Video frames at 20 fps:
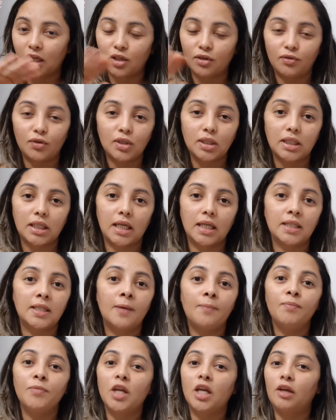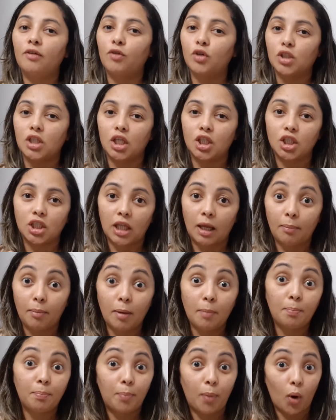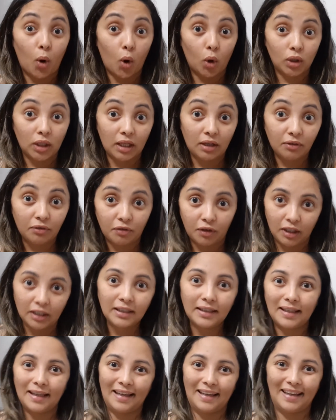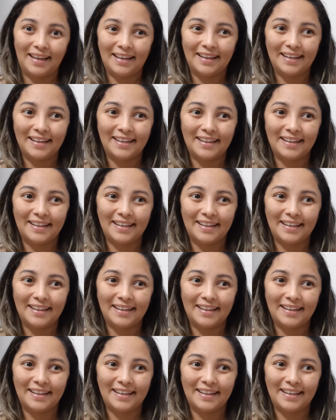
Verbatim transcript: de vocês e vocês também podem vender.